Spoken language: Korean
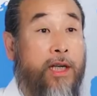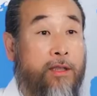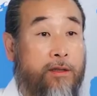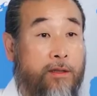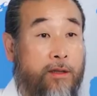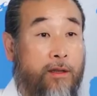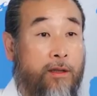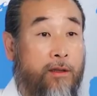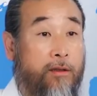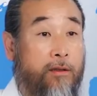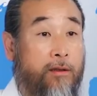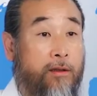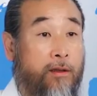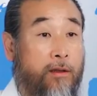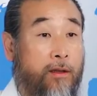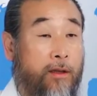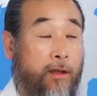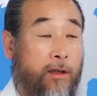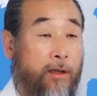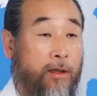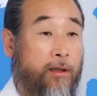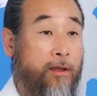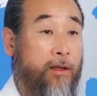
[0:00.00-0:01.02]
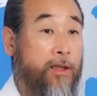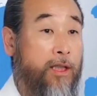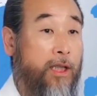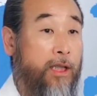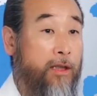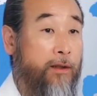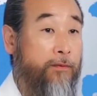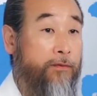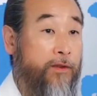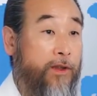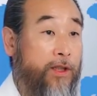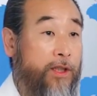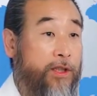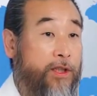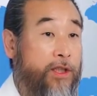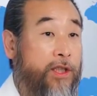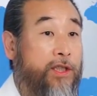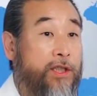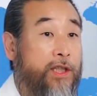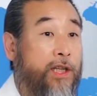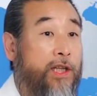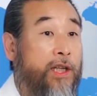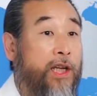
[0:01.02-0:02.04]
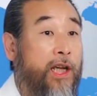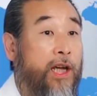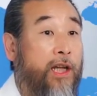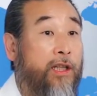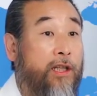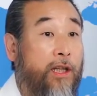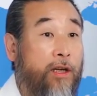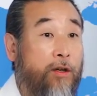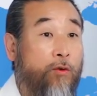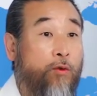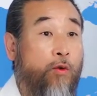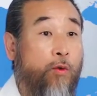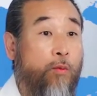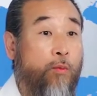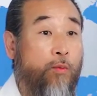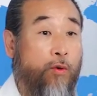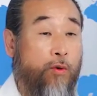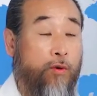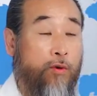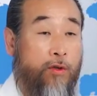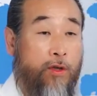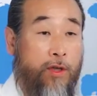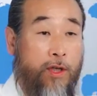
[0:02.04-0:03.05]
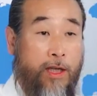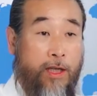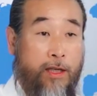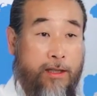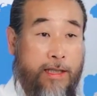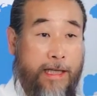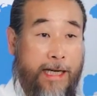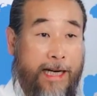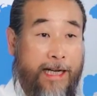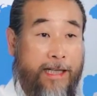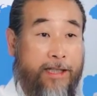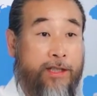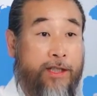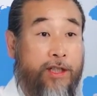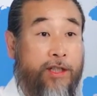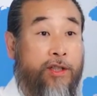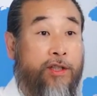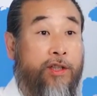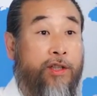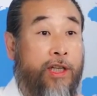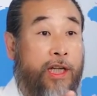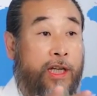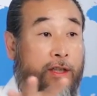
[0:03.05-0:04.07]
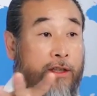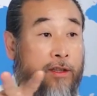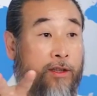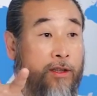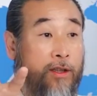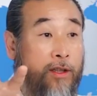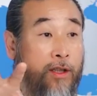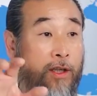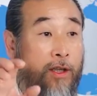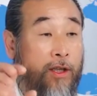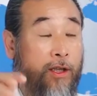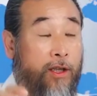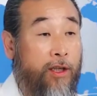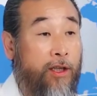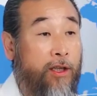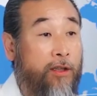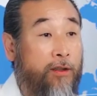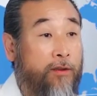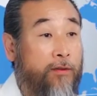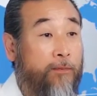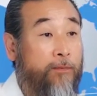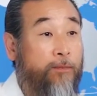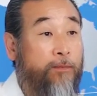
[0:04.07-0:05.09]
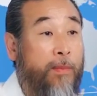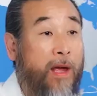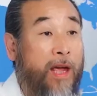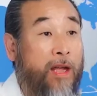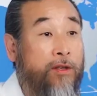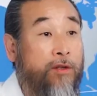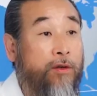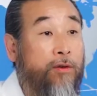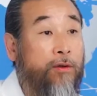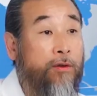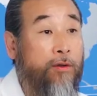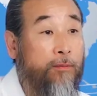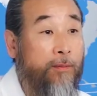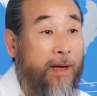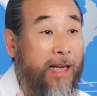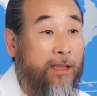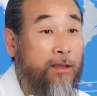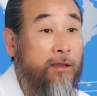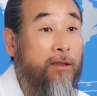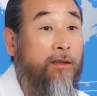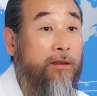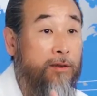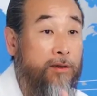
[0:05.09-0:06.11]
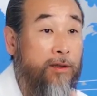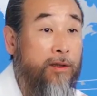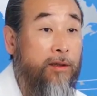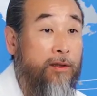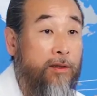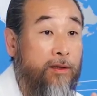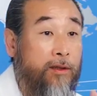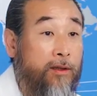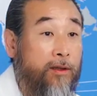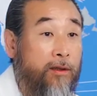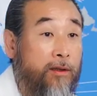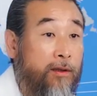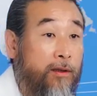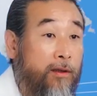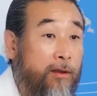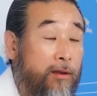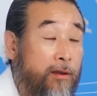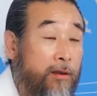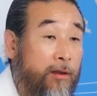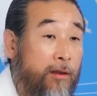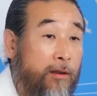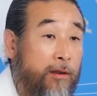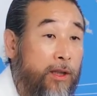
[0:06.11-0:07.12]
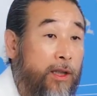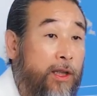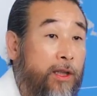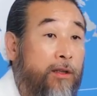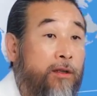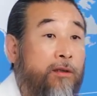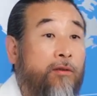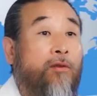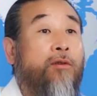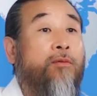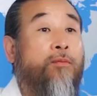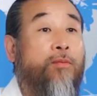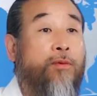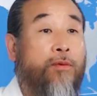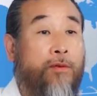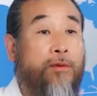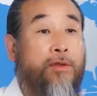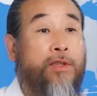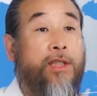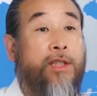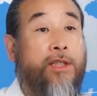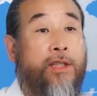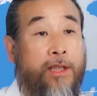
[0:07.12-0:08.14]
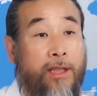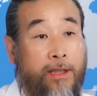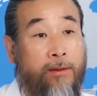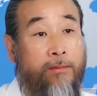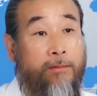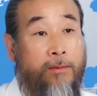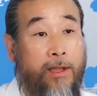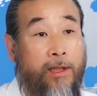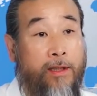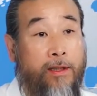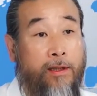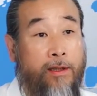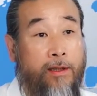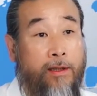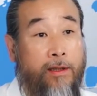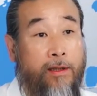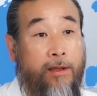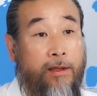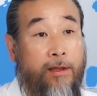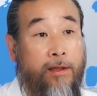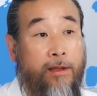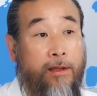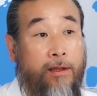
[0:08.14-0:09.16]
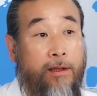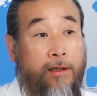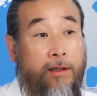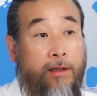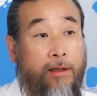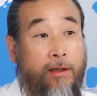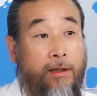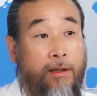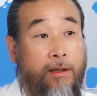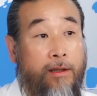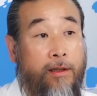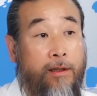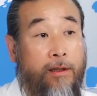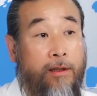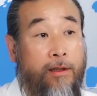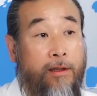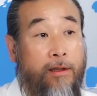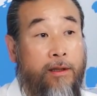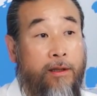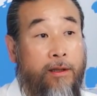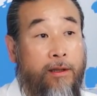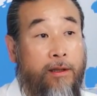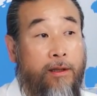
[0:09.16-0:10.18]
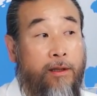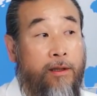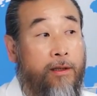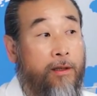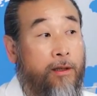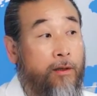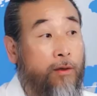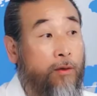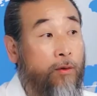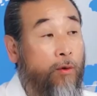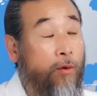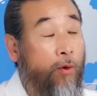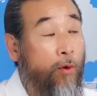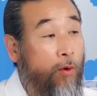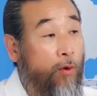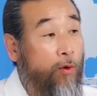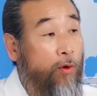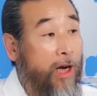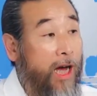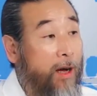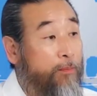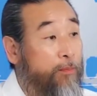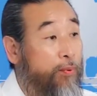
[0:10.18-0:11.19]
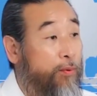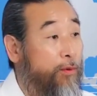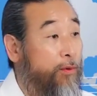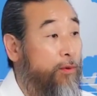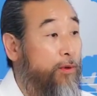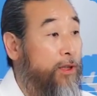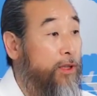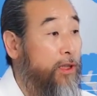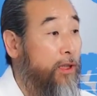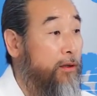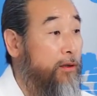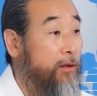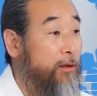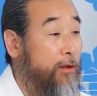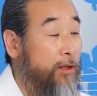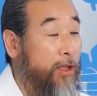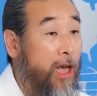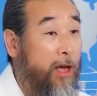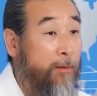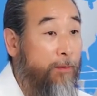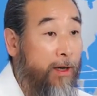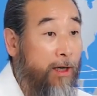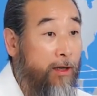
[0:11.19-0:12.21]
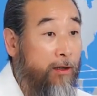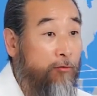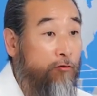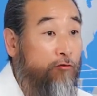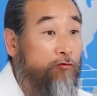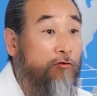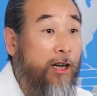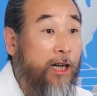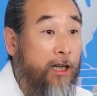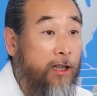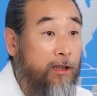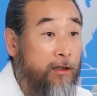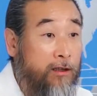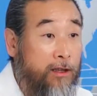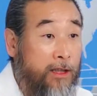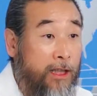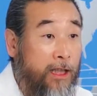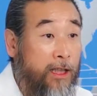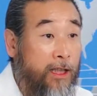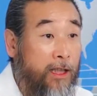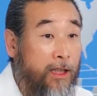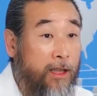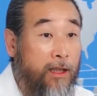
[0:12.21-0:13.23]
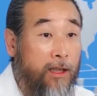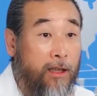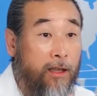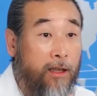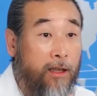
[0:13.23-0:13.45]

해서 그 사람들이 진짜 해야 되는 공부를 잘 시켜내는 이런 매뉴얼을 만들어서 어, 이런 공부를 시켜야 된다. 어, 그걸 앞으로 이제 그 개발을 누가 하느냐?